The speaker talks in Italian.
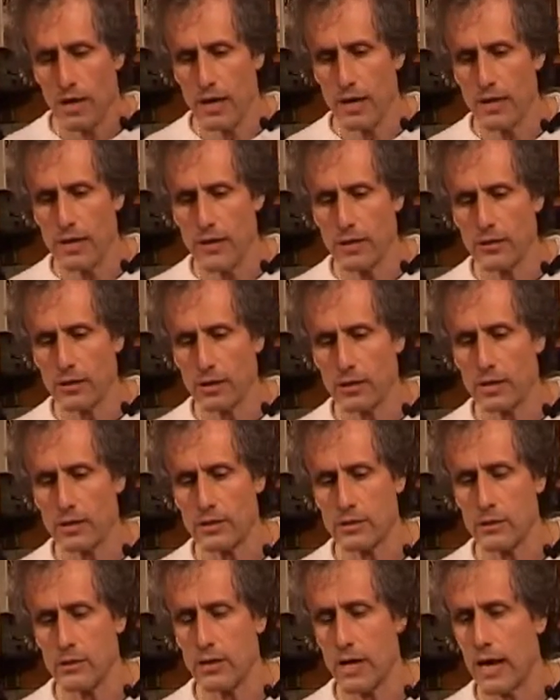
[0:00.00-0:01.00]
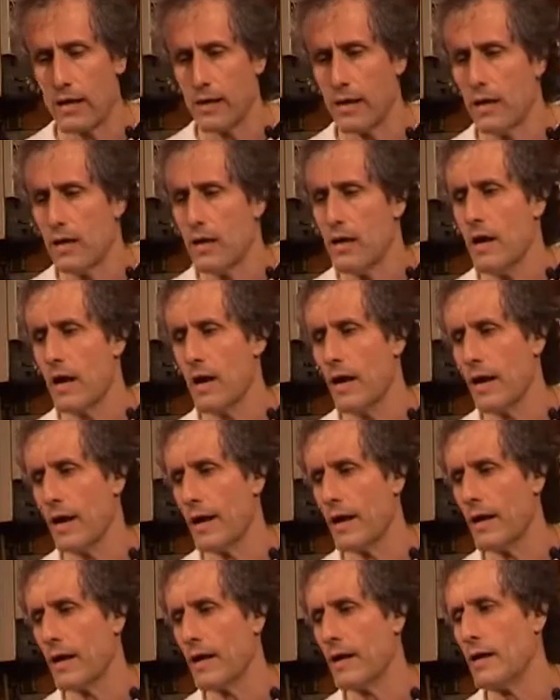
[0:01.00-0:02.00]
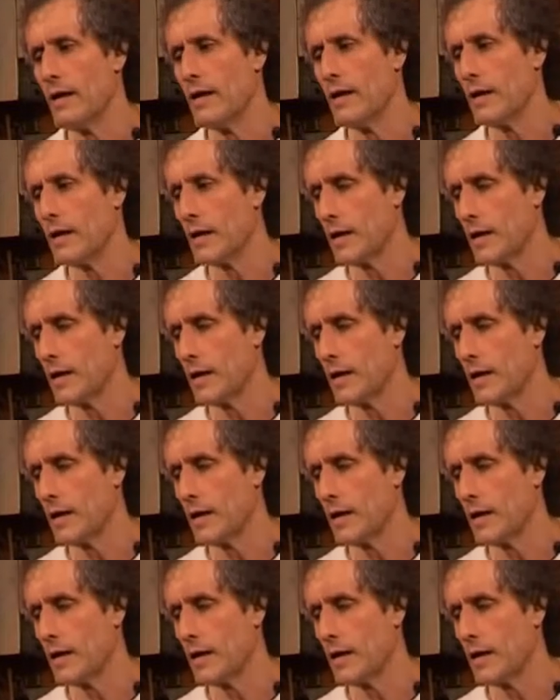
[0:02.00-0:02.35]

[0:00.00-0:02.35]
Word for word: internazionale. Eh,